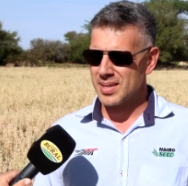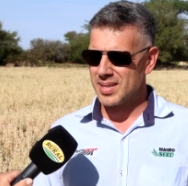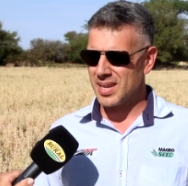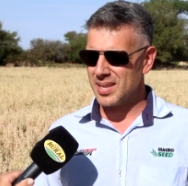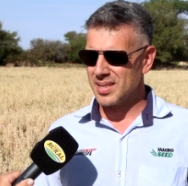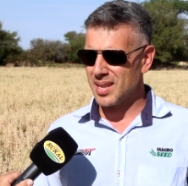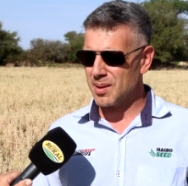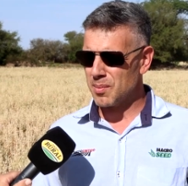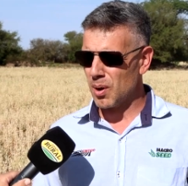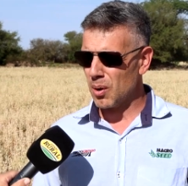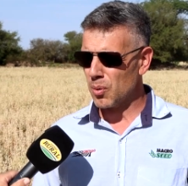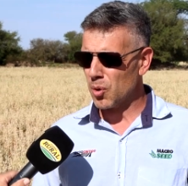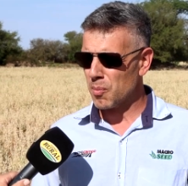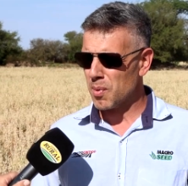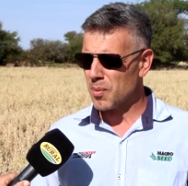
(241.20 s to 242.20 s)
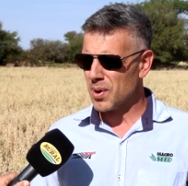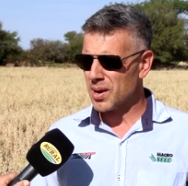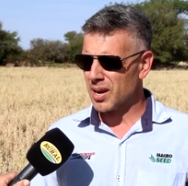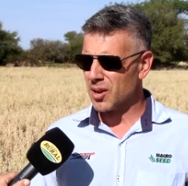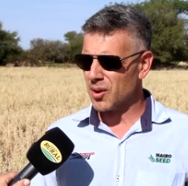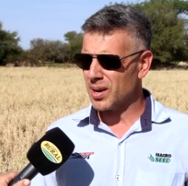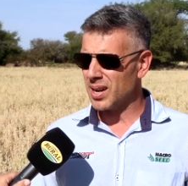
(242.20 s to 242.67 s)
Sí, tenemos algunos miembros de
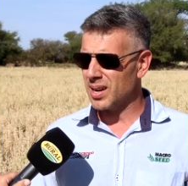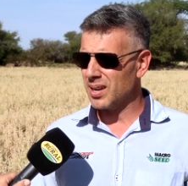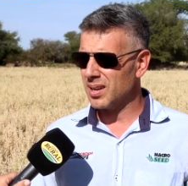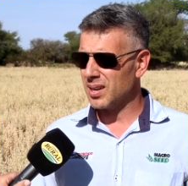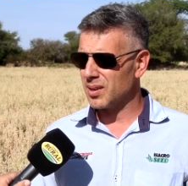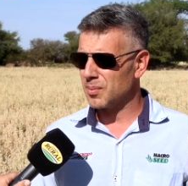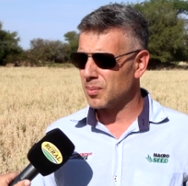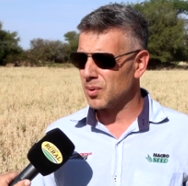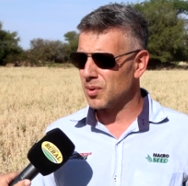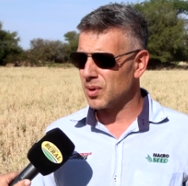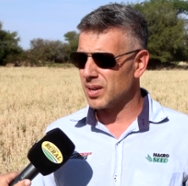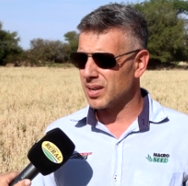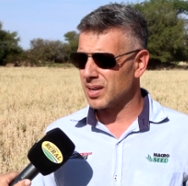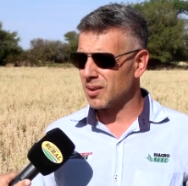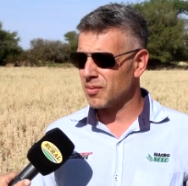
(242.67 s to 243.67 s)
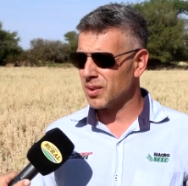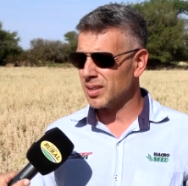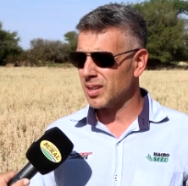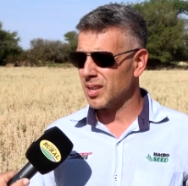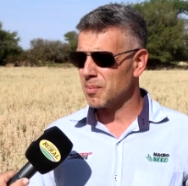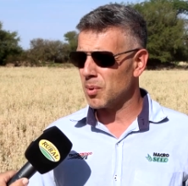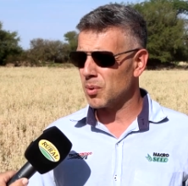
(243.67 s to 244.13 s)
regional, como Hernán
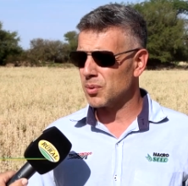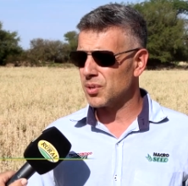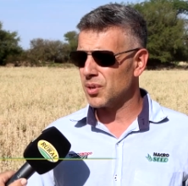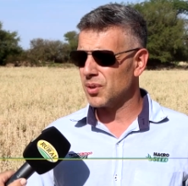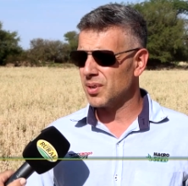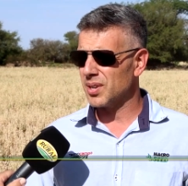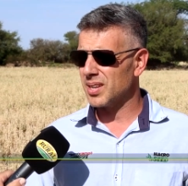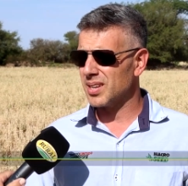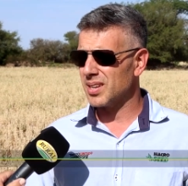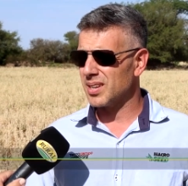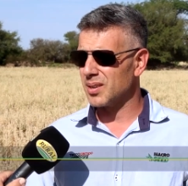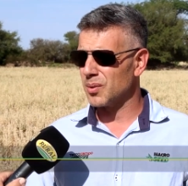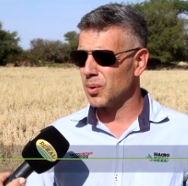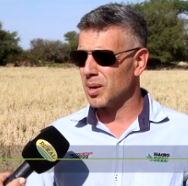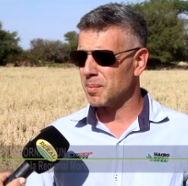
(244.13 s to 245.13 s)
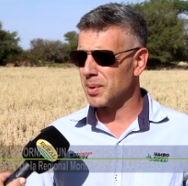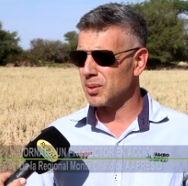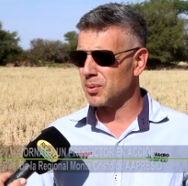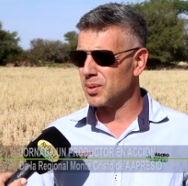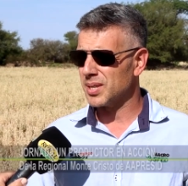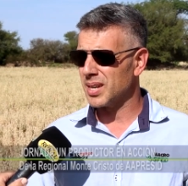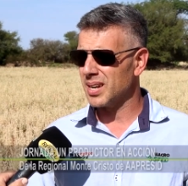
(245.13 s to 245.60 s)
Fernández de Maución y Julián
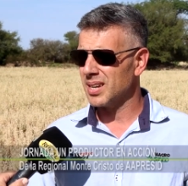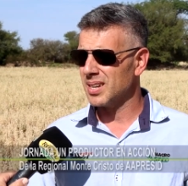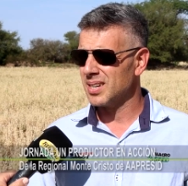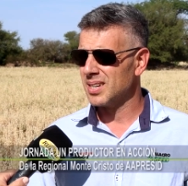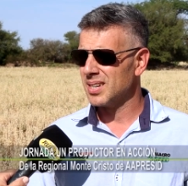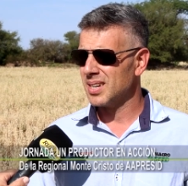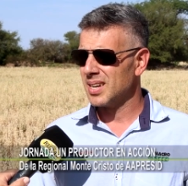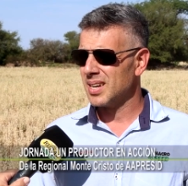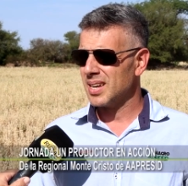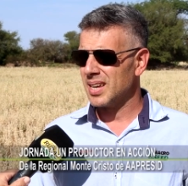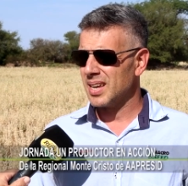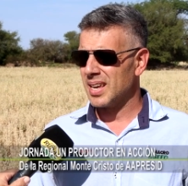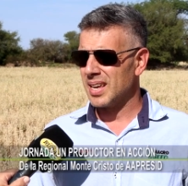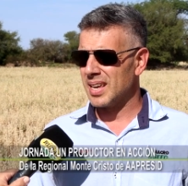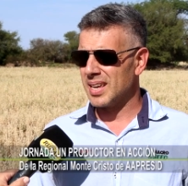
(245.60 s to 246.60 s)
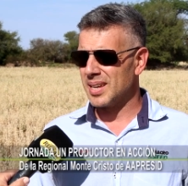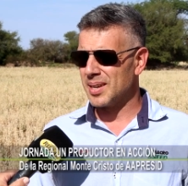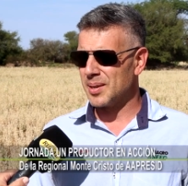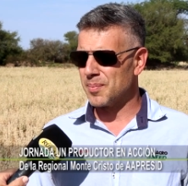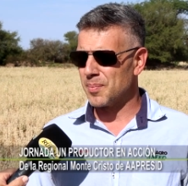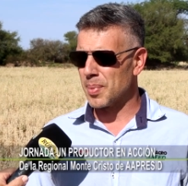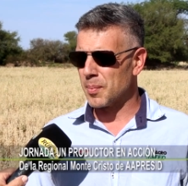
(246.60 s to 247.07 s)
Matunciel.
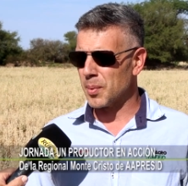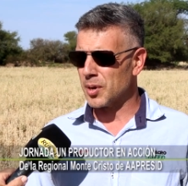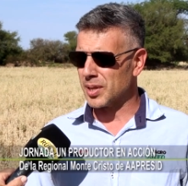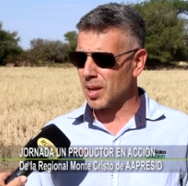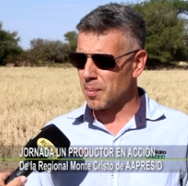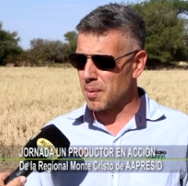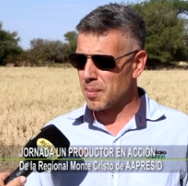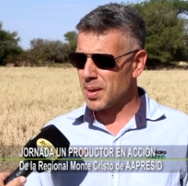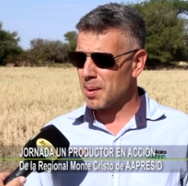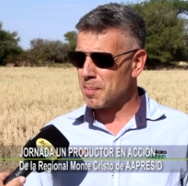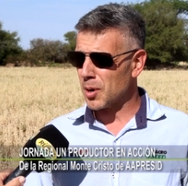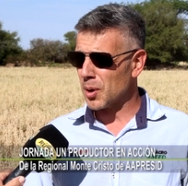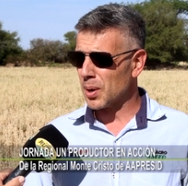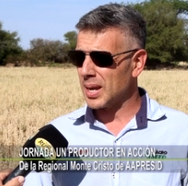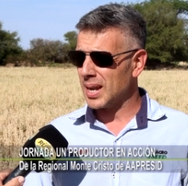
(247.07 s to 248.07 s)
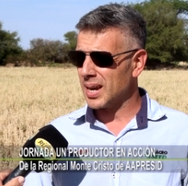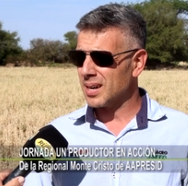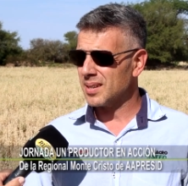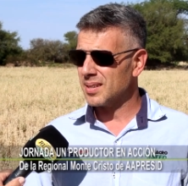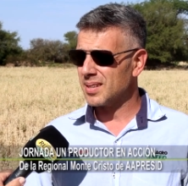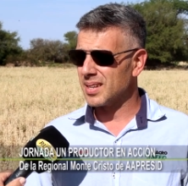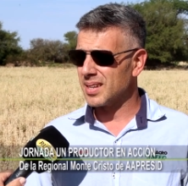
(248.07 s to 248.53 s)
Y mm, bueno, también viene Mario
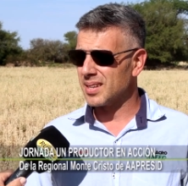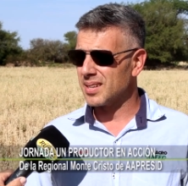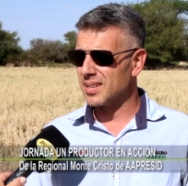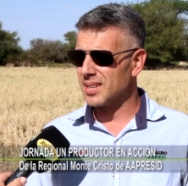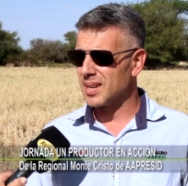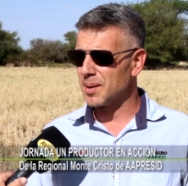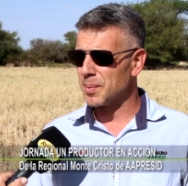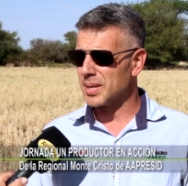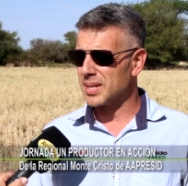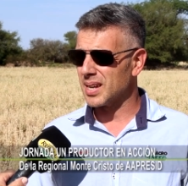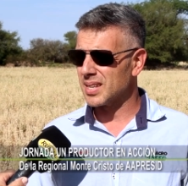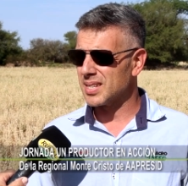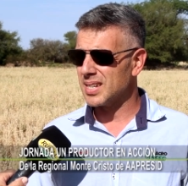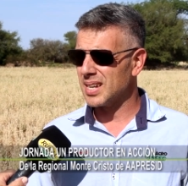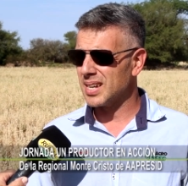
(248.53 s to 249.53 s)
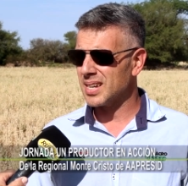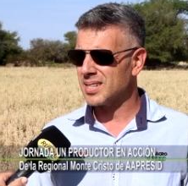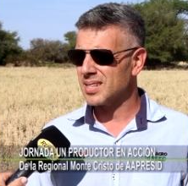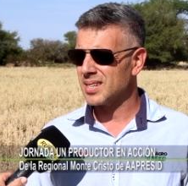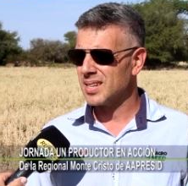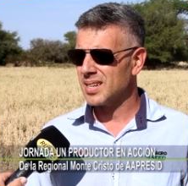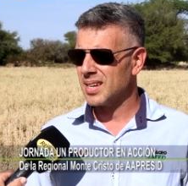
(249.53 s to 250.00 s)
Aguilar, de, la empresa Las
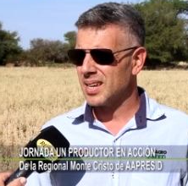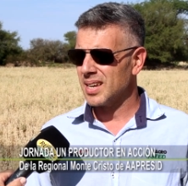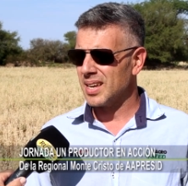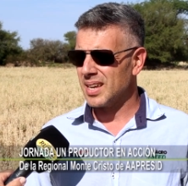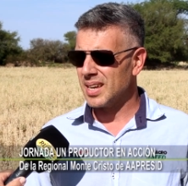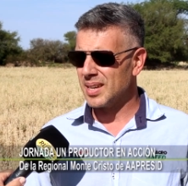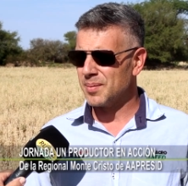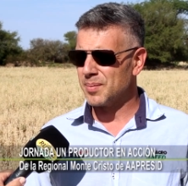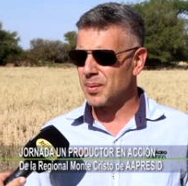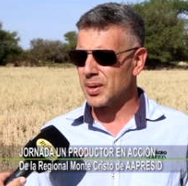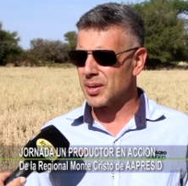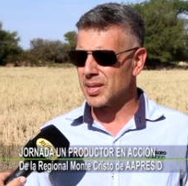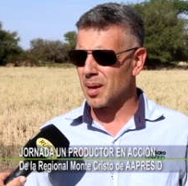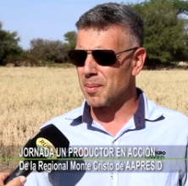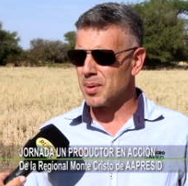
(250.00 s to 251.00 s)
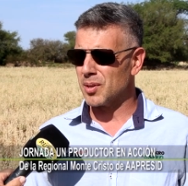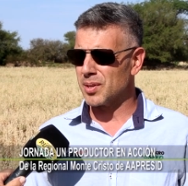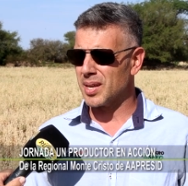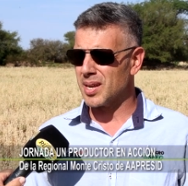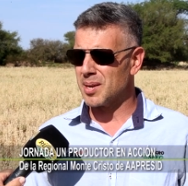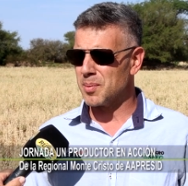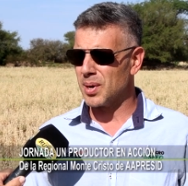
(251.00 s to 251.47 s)
Chilcas. Y bueno, también lo
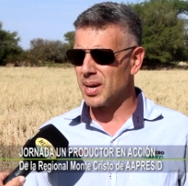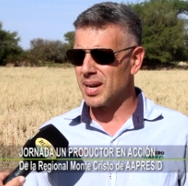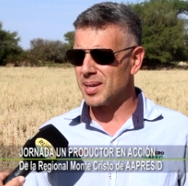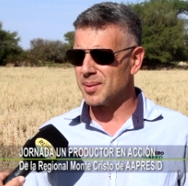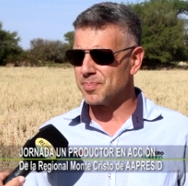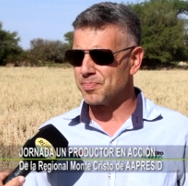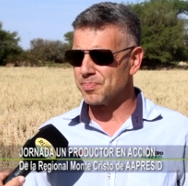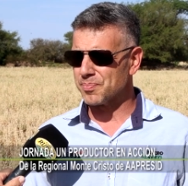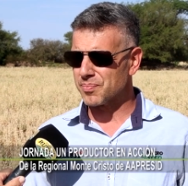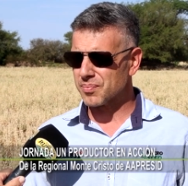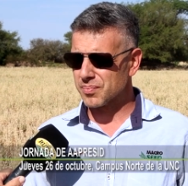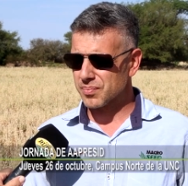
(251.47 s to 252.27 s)
tenemos a mm,